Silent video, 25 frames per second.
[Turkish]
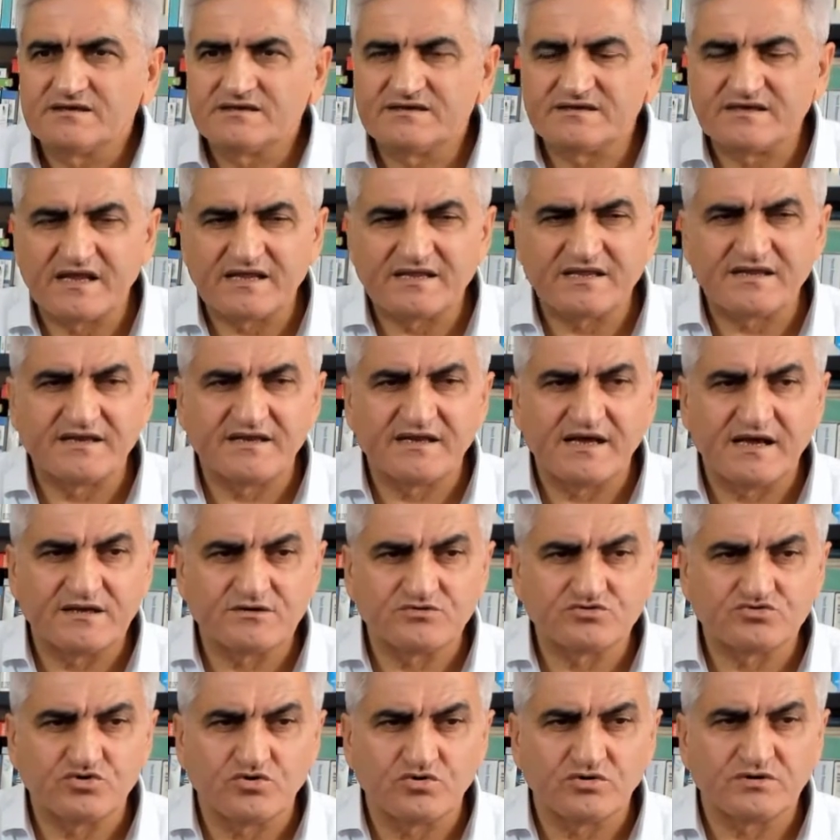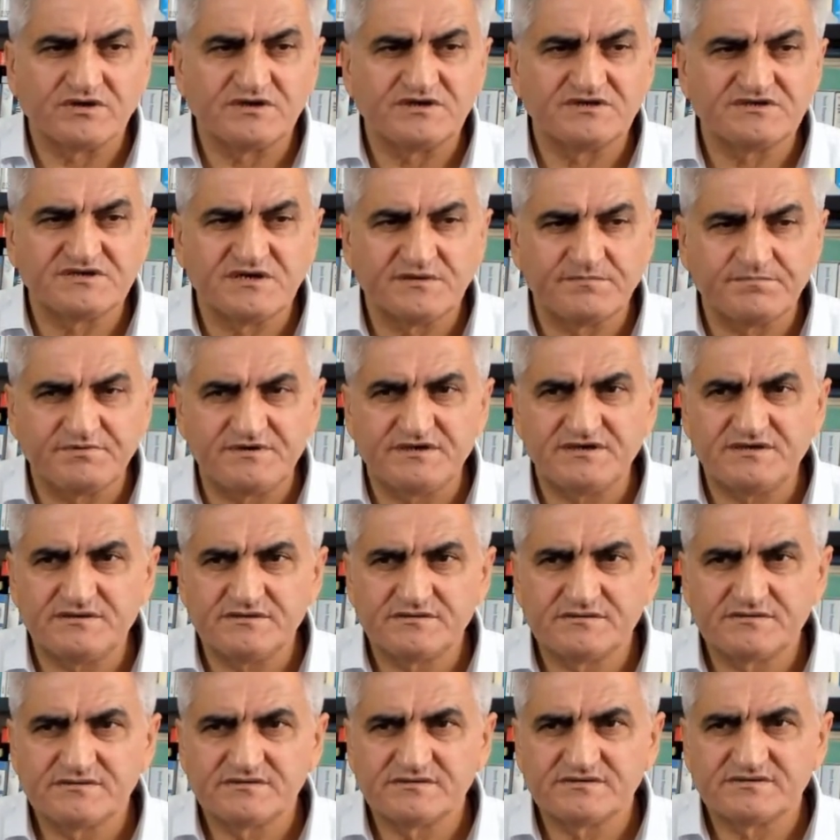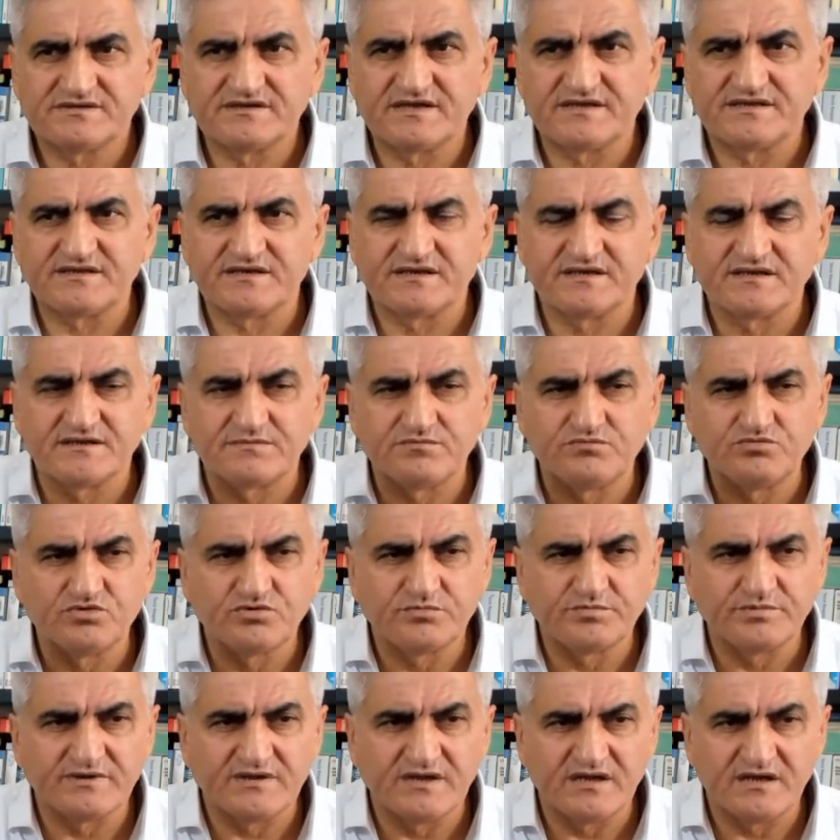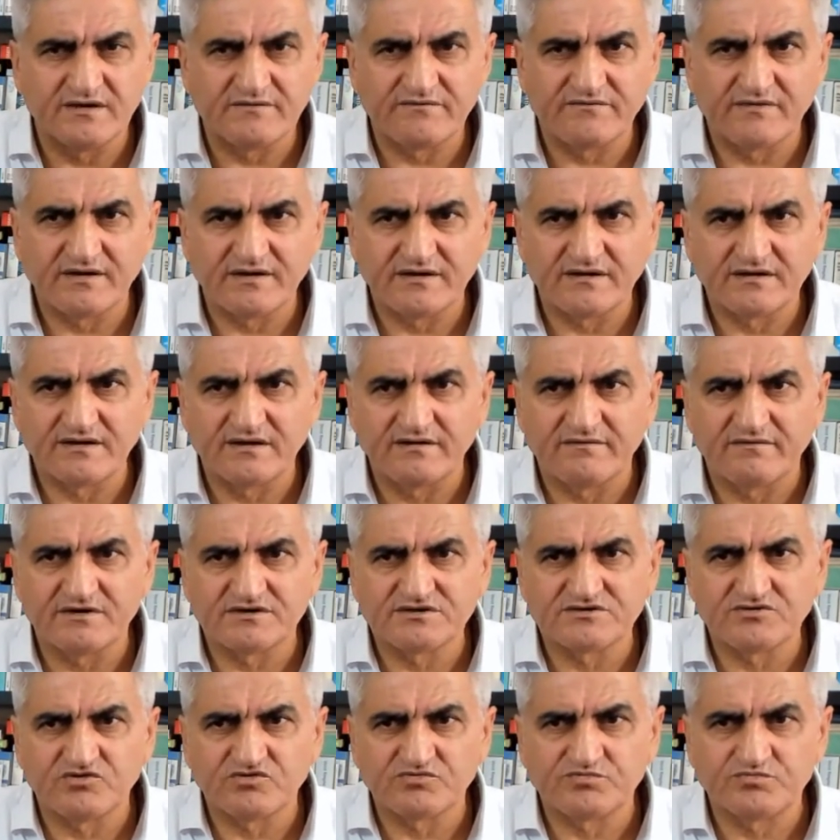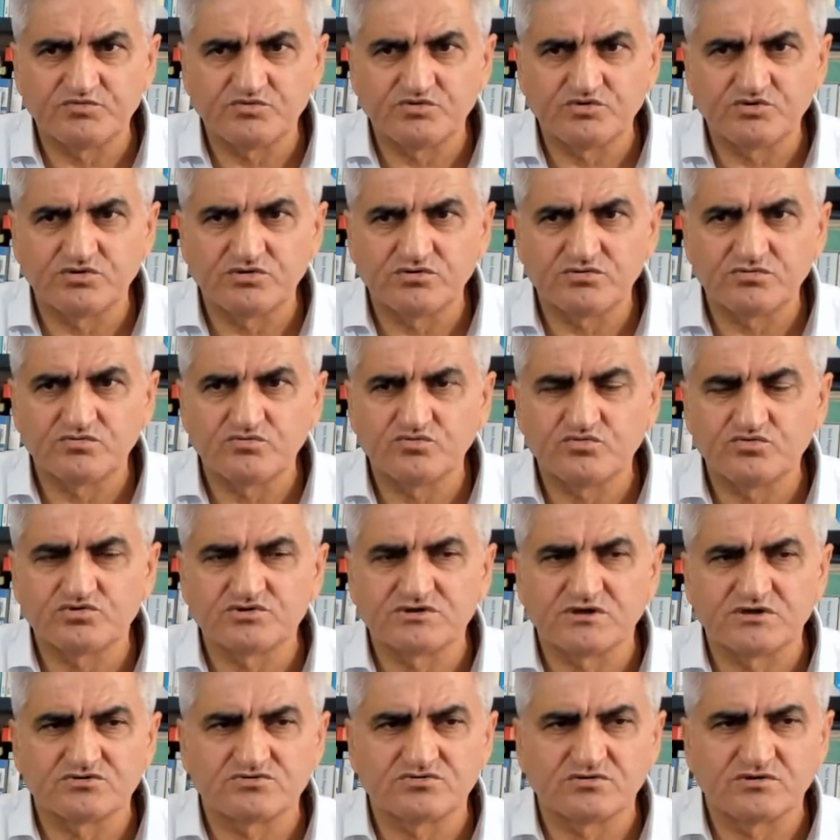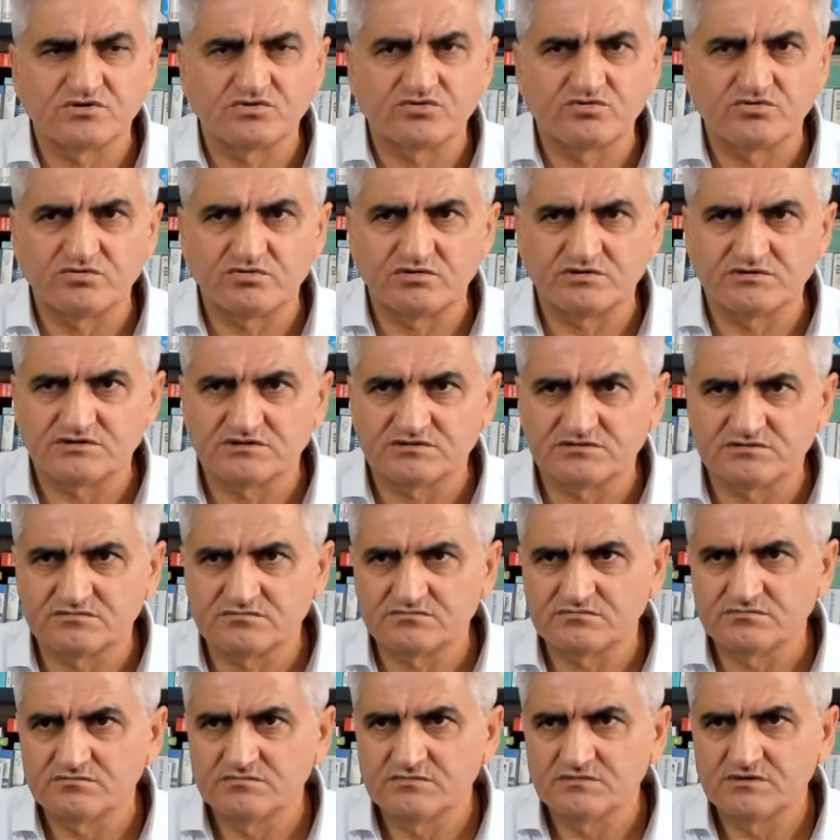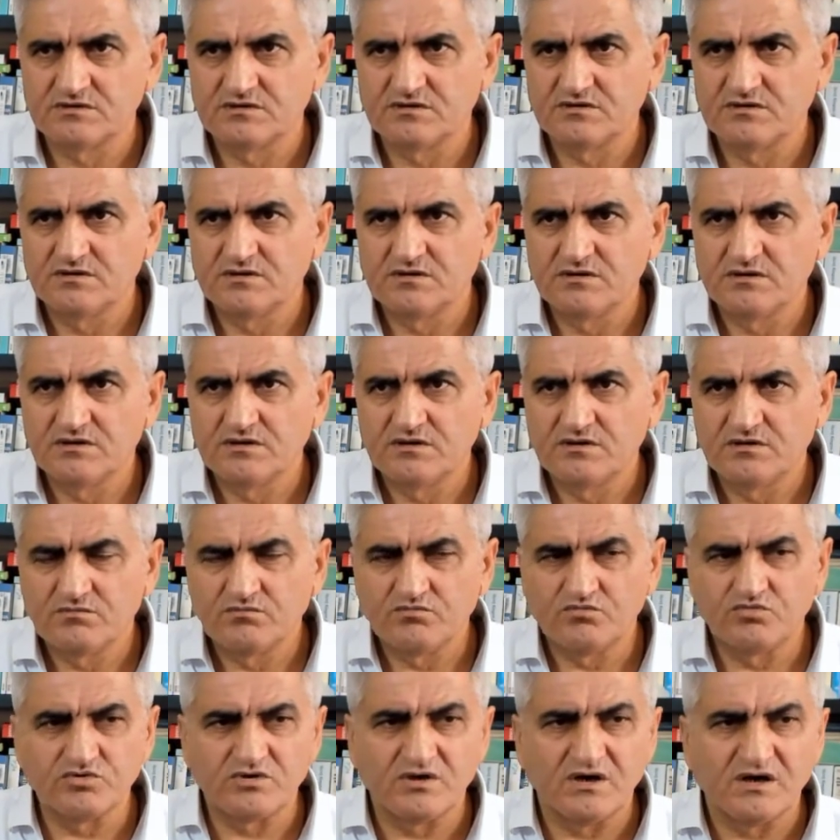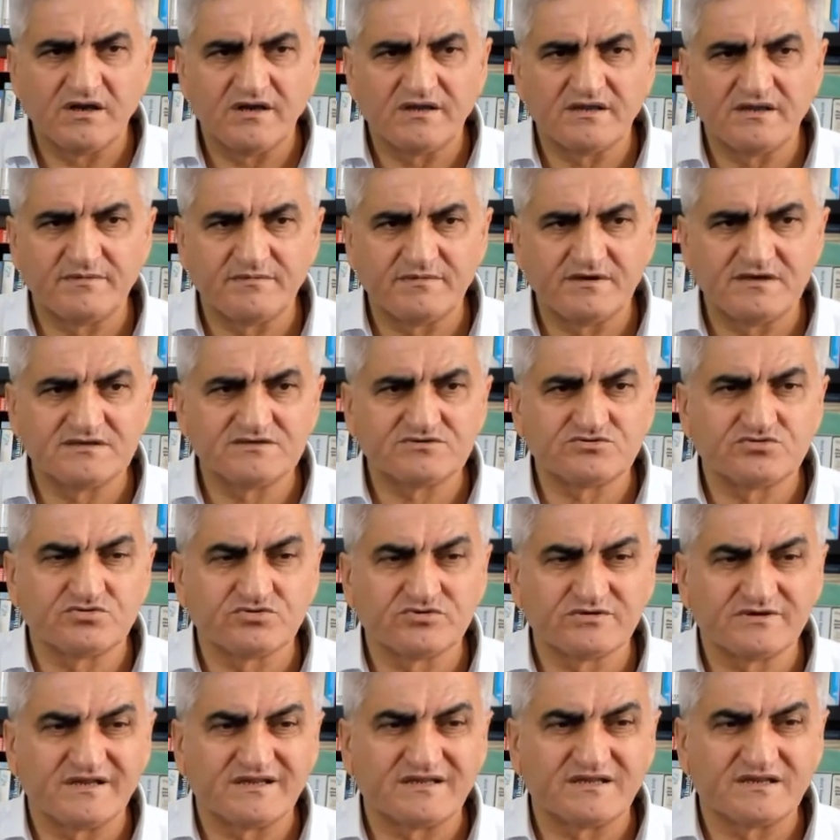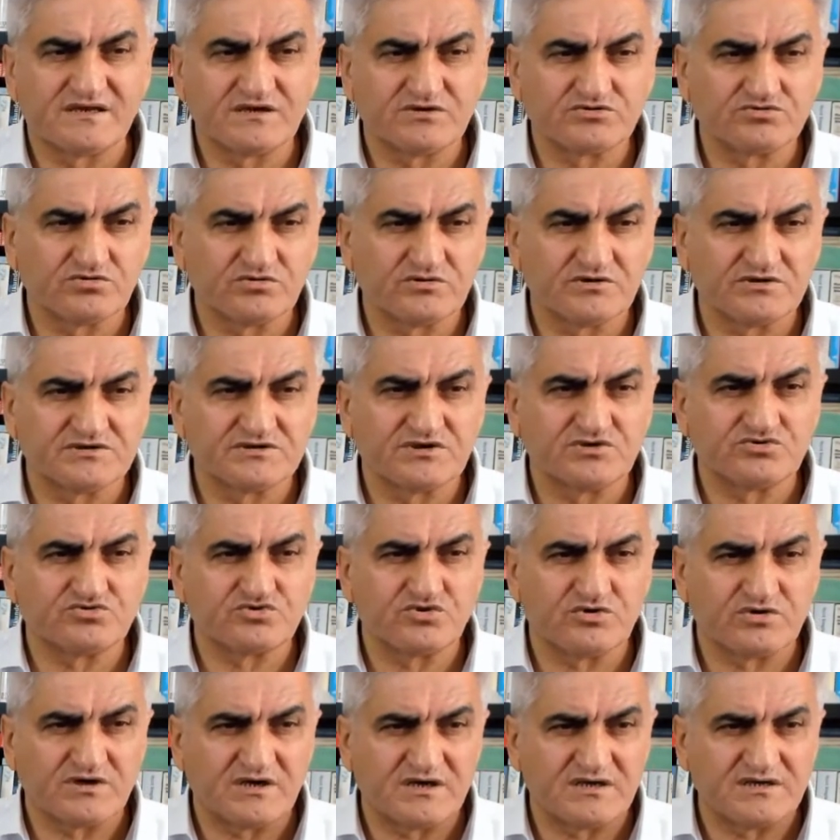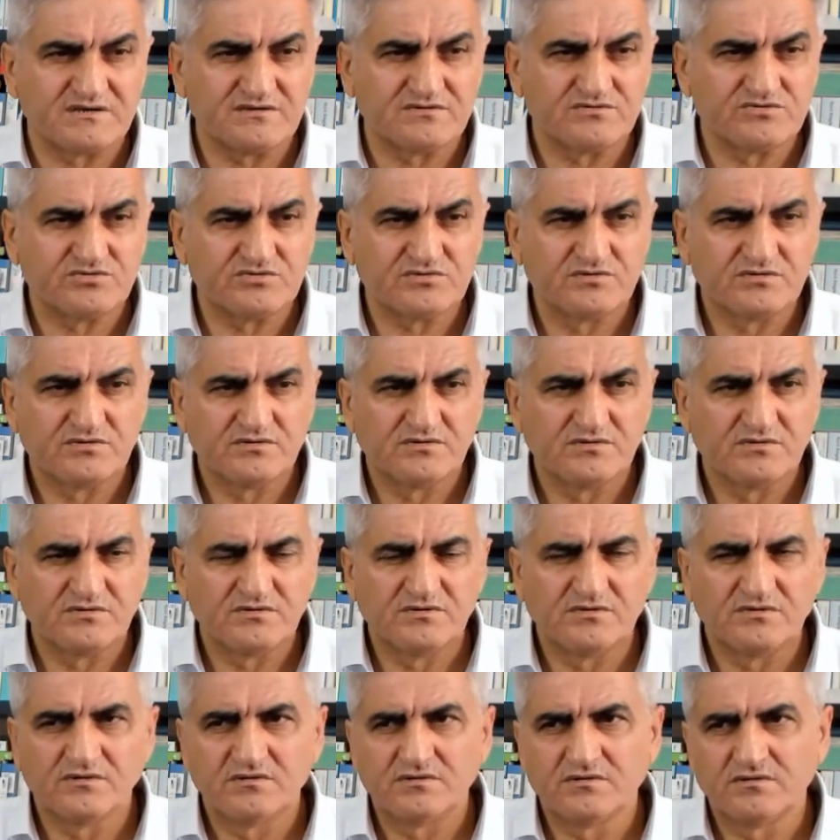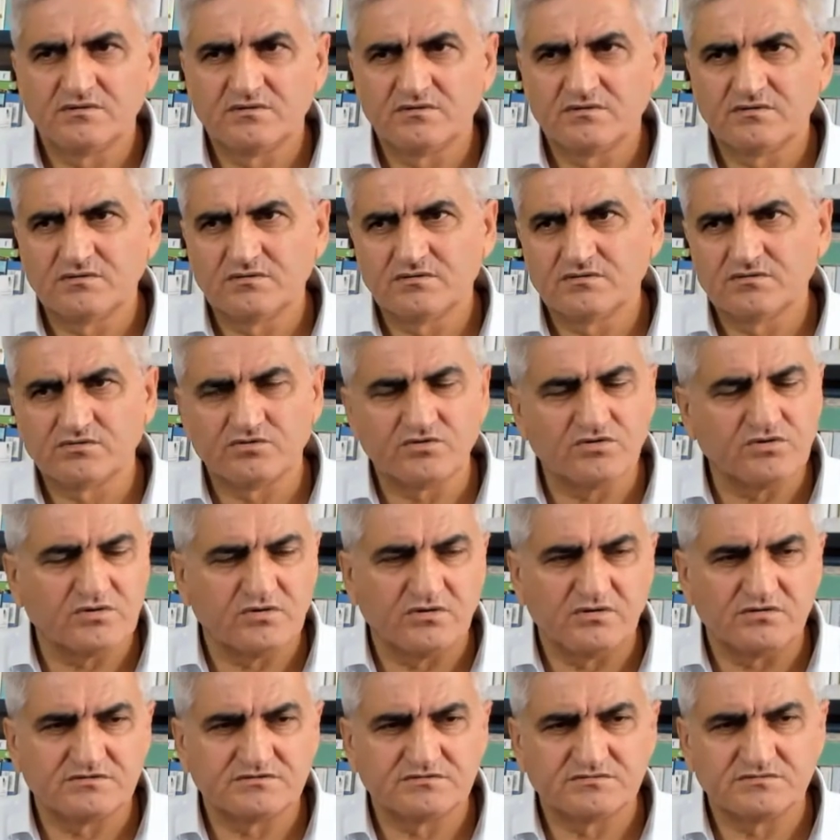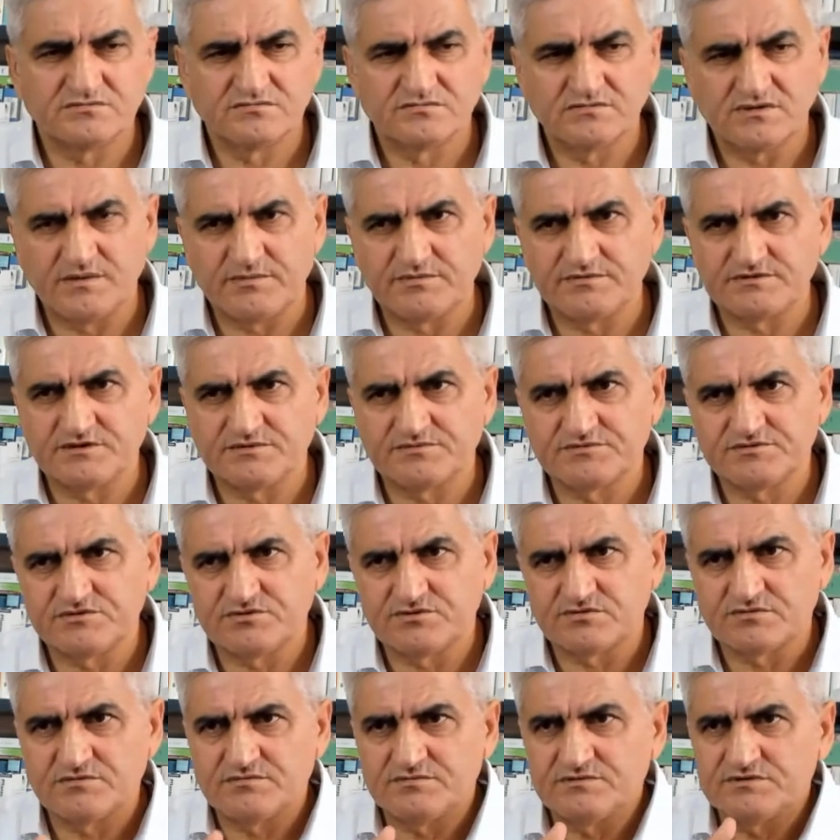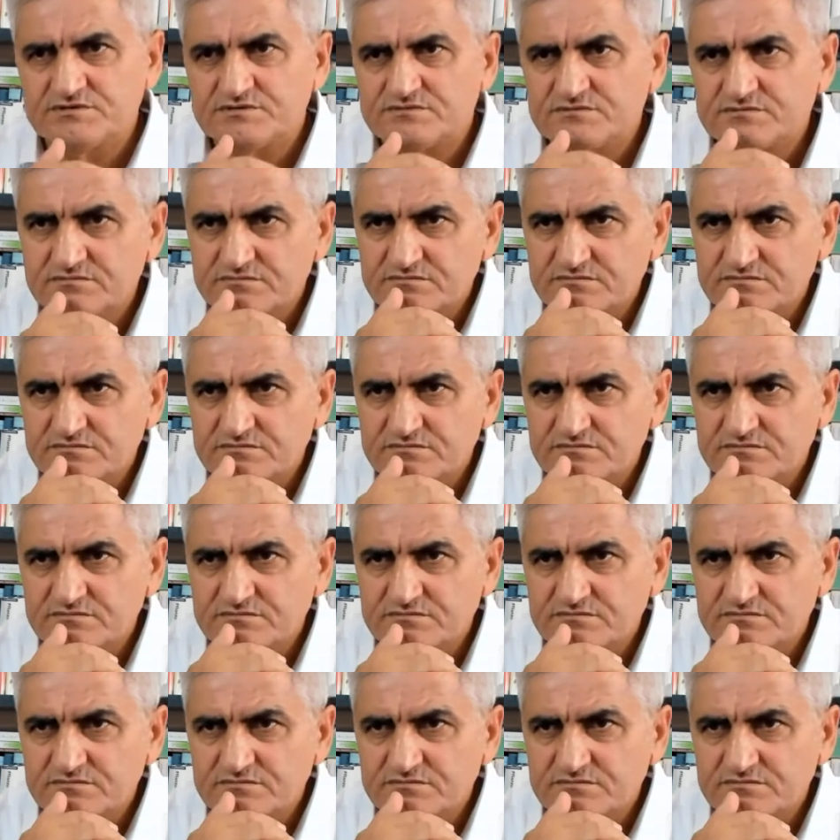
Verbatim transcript: retinan çok ince bir retinada büyük bir delik var. Yavaş yavaş büyür, 3 ay sonra kör olacak. Müdahale edemeyiz çünkü retina çok ince çöker. Kör olur. Yapacak bir şey yok demiş.